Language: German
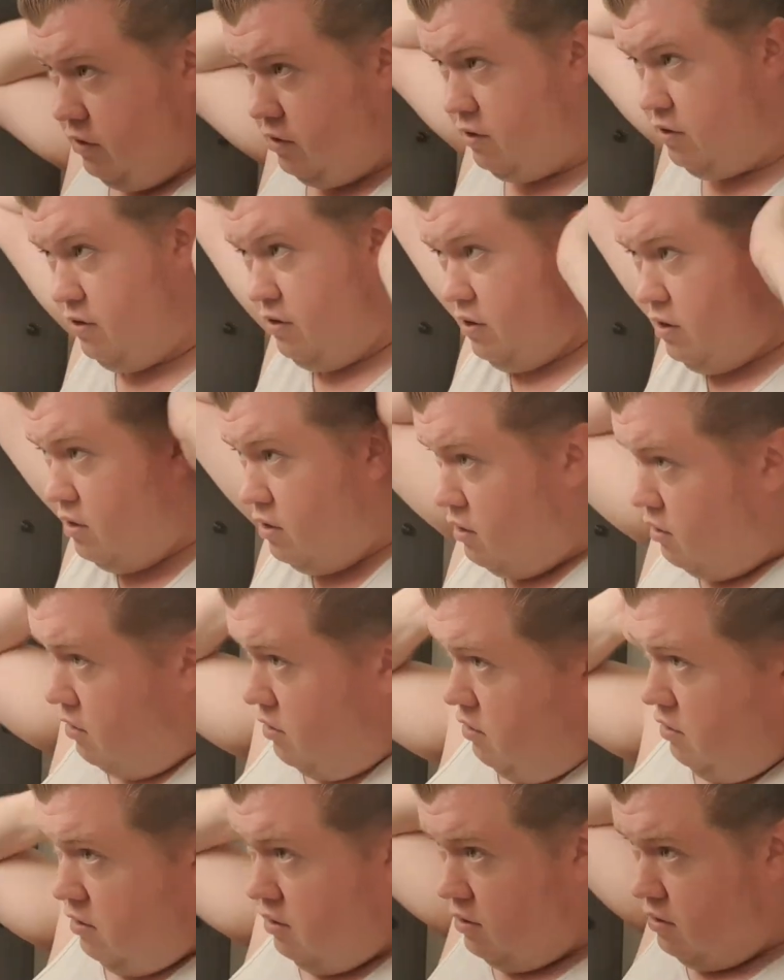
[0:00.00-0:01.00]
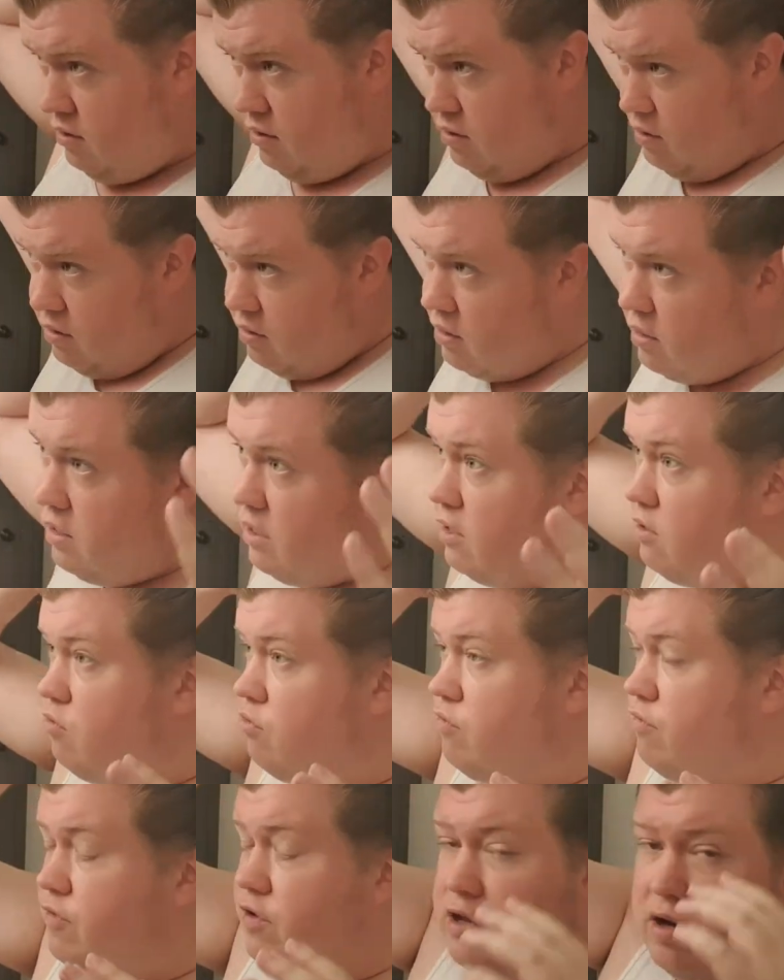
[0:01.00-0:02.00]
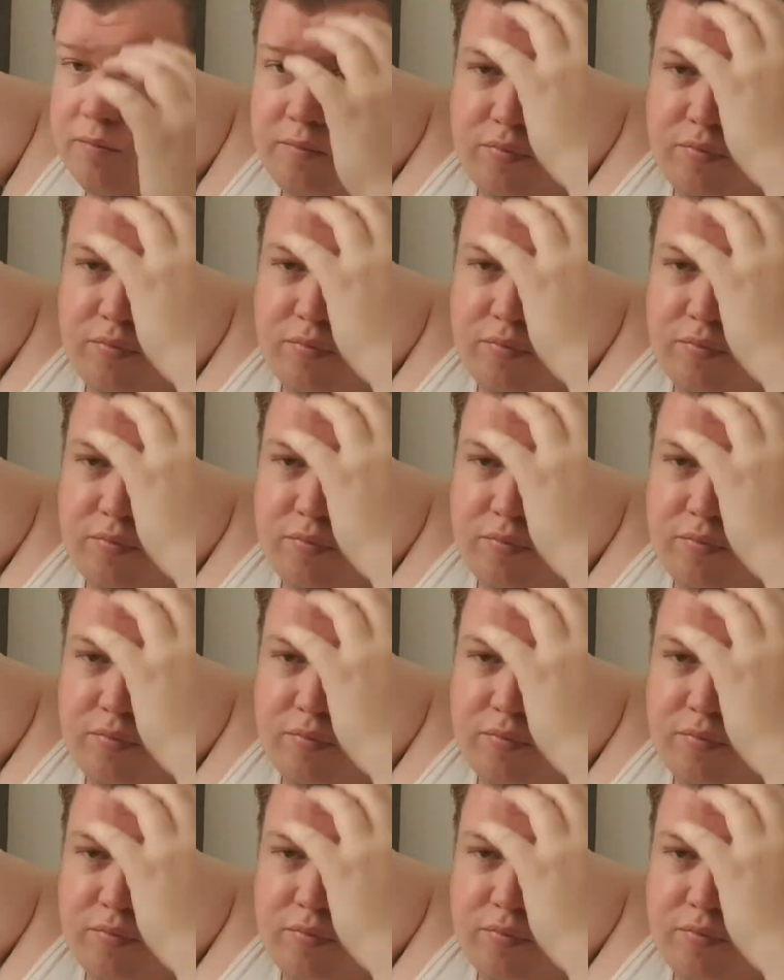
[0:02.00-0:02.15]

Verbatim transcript: ich hin und wieder